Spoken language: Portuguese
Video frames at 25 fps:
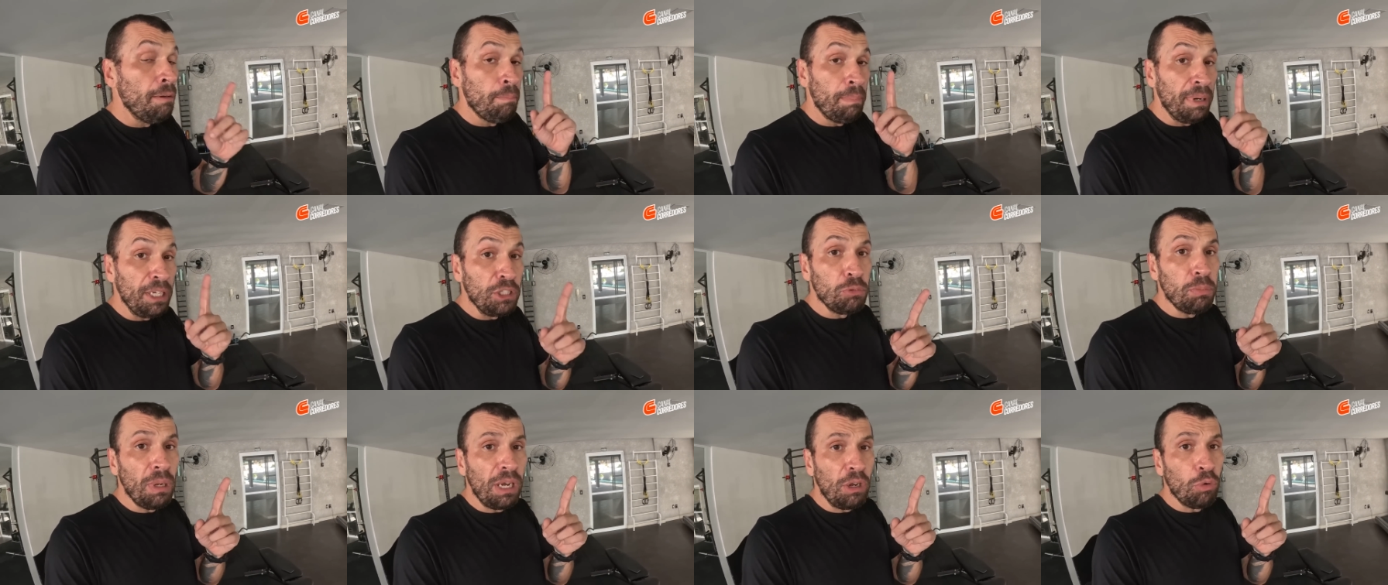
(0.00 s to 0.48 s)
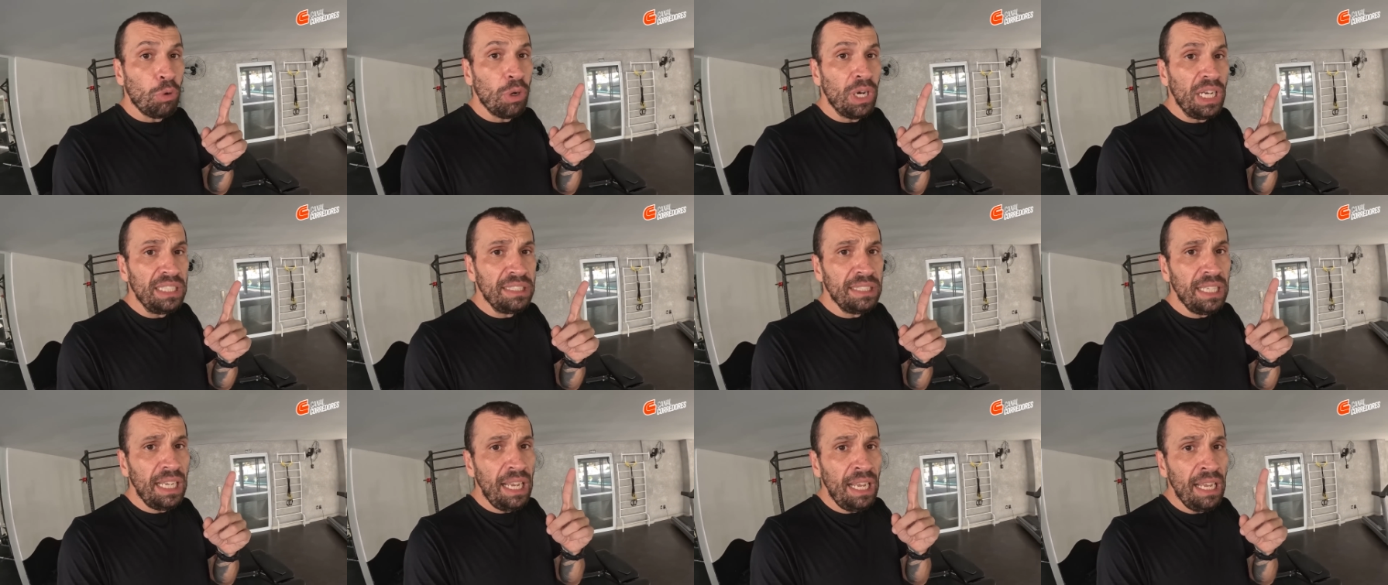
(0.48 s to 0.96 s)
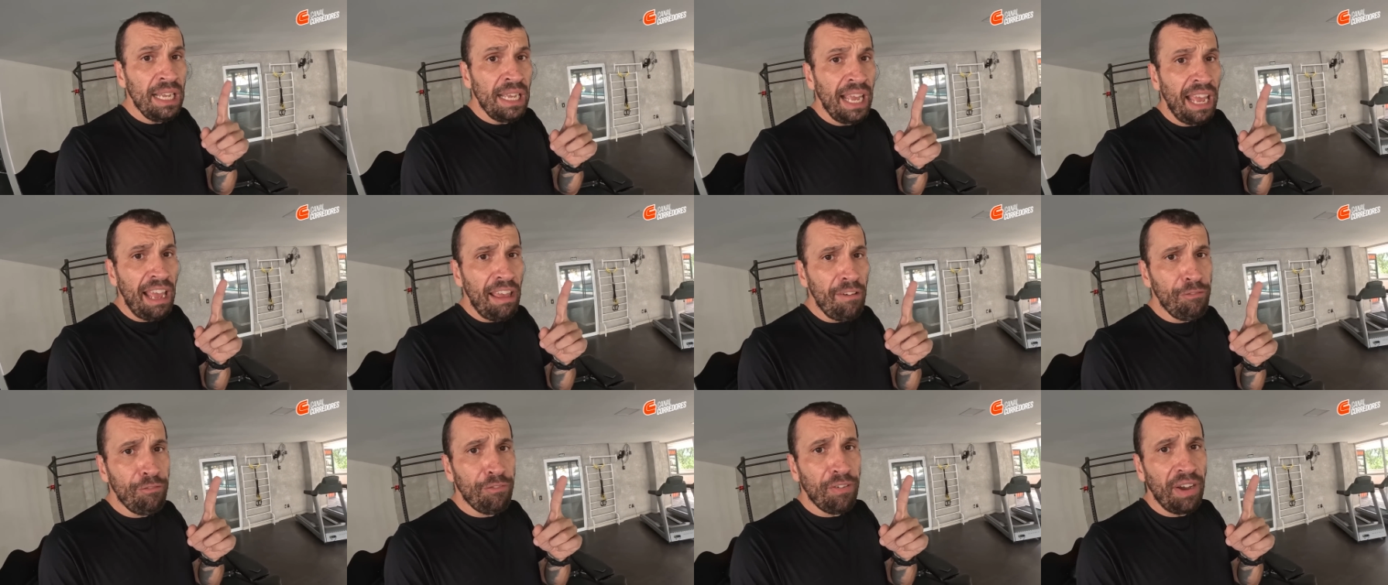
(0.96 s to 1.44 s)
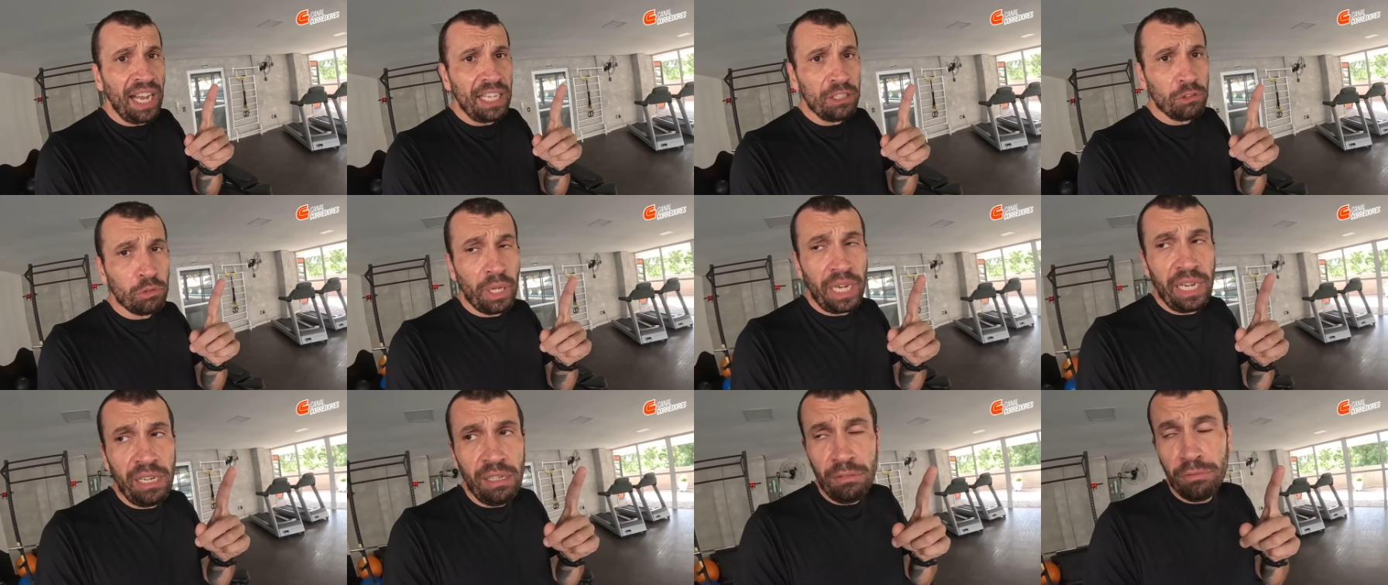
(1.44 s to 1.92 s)
Mas uma coisa é
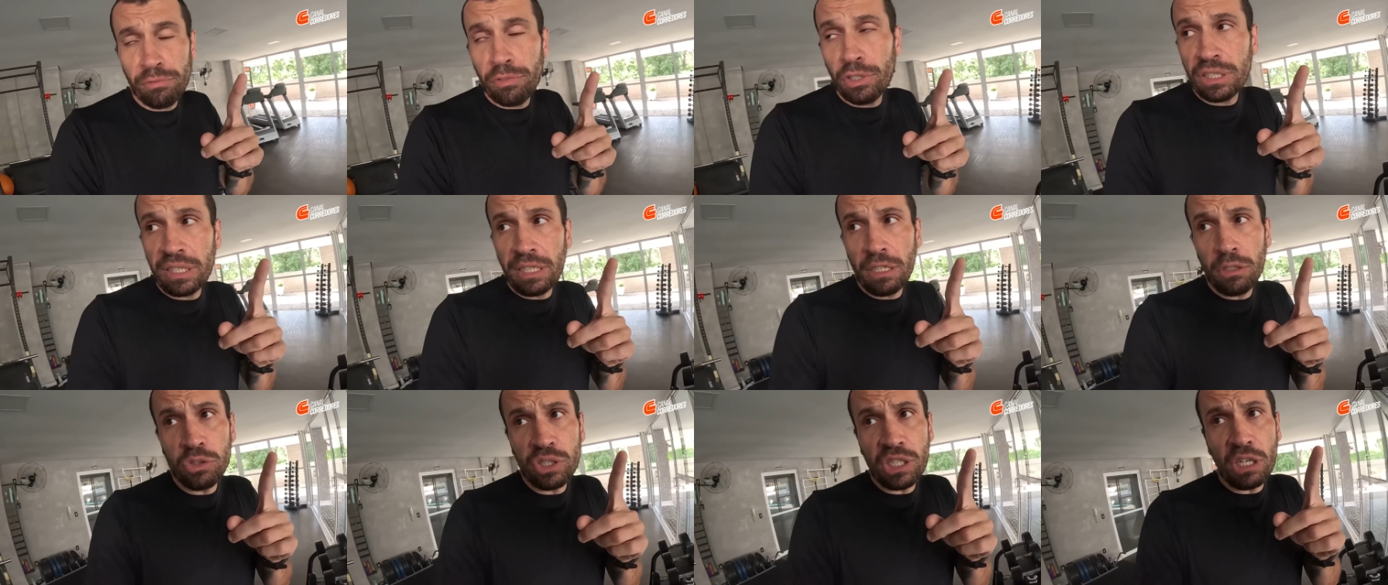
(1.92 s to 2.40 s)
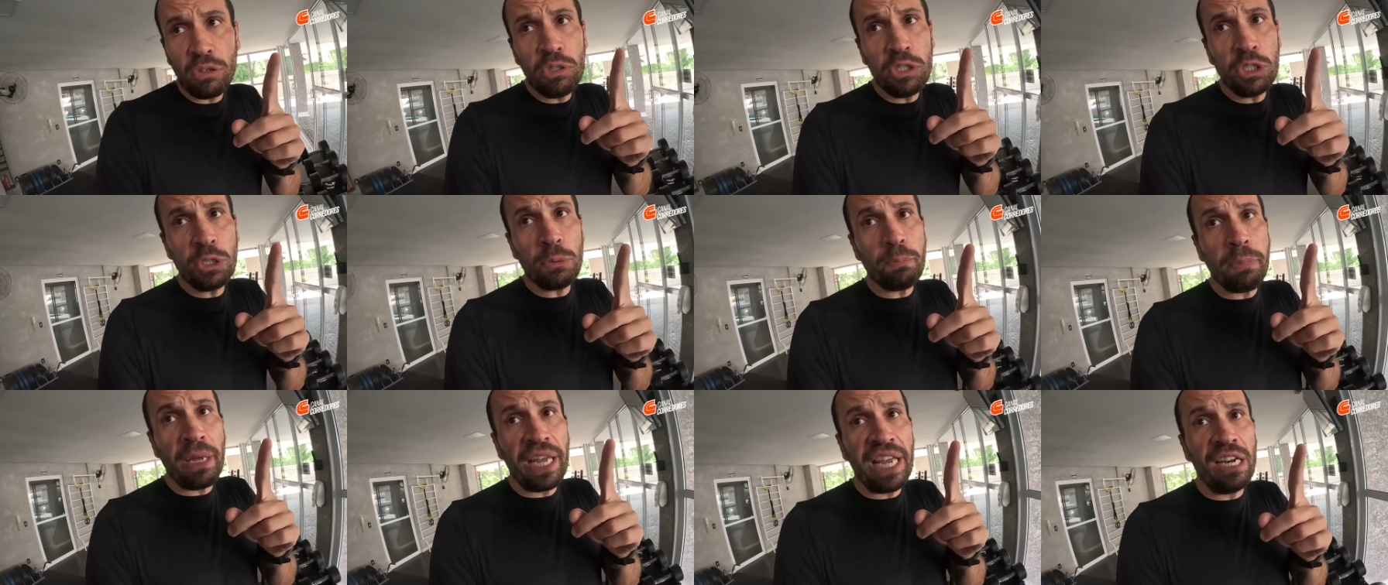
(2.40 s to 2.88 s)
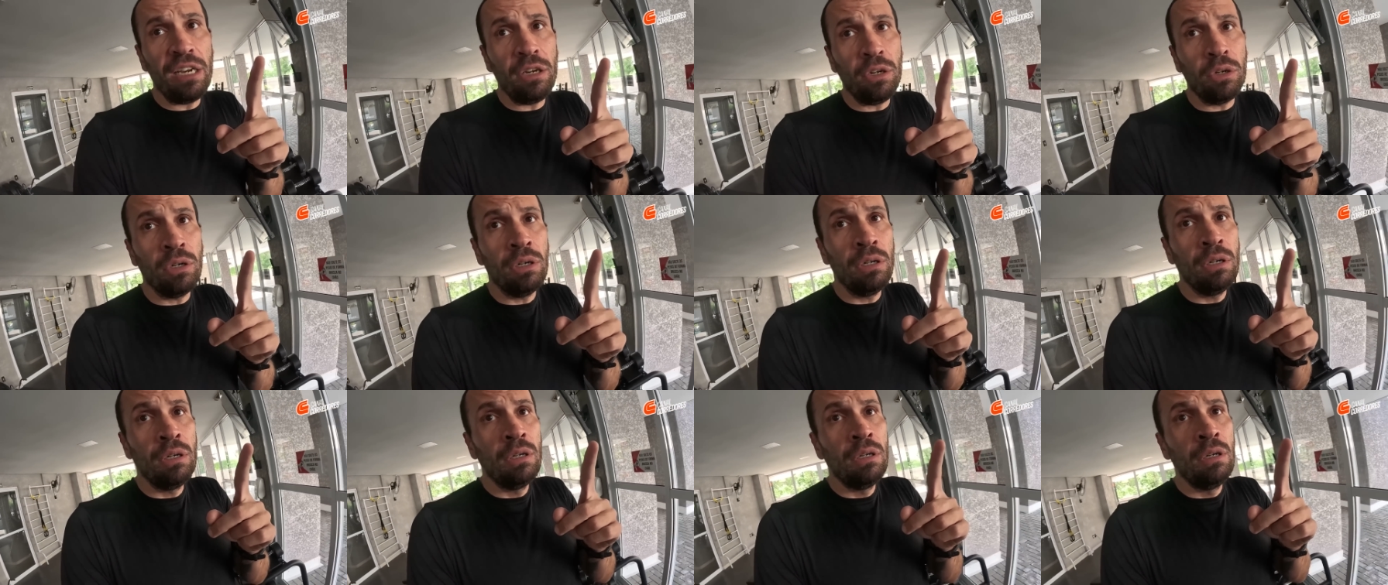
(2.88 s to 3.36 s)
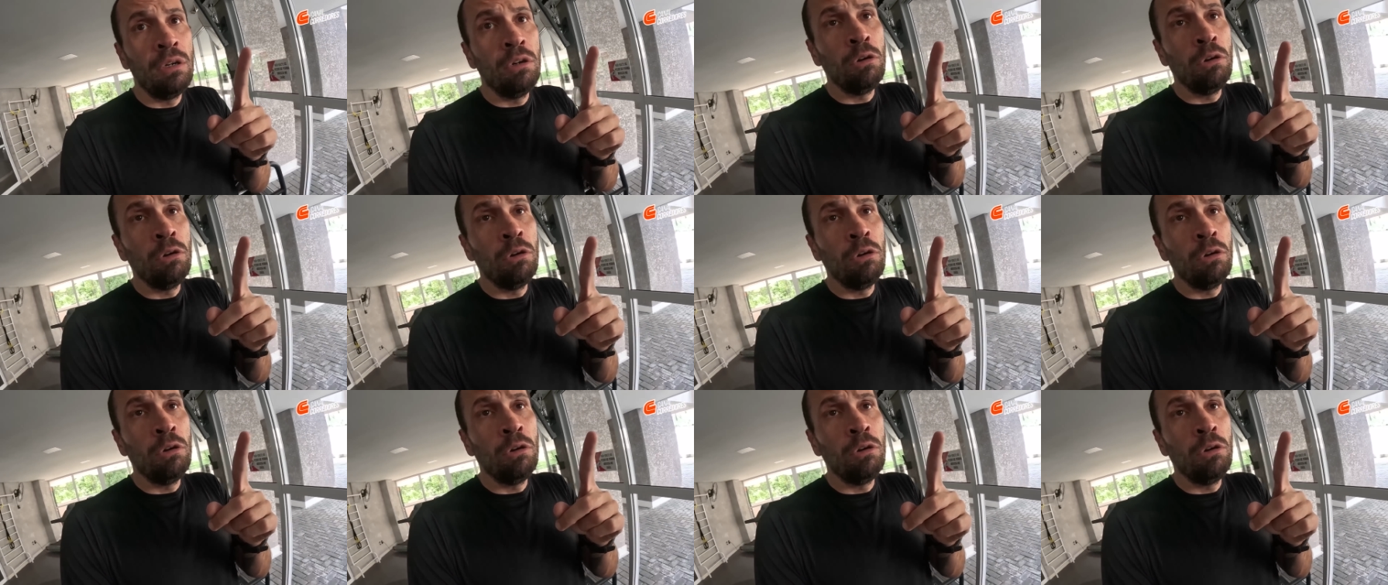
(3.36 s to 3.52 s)
fato, hein? Vou até usar o espelho.